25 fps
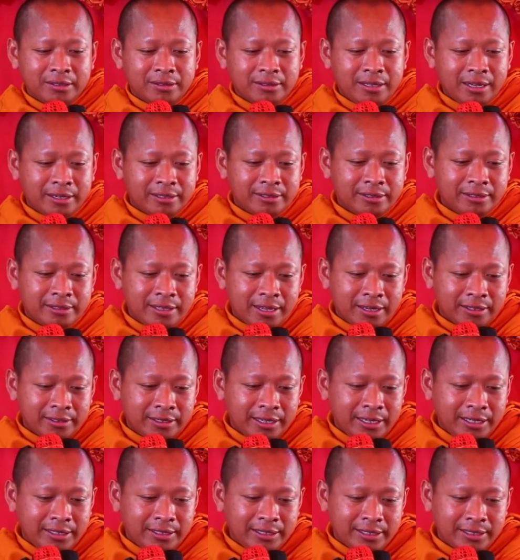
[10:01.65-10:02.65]
tật tầng
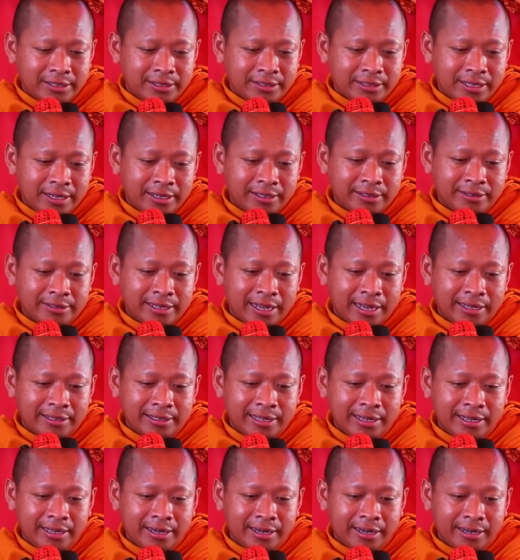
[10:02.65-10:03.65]
này chỉ tầng xa
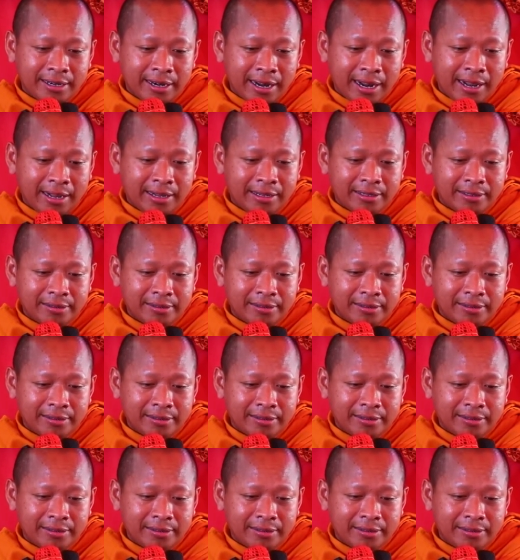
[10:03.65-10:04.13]
thế là nặng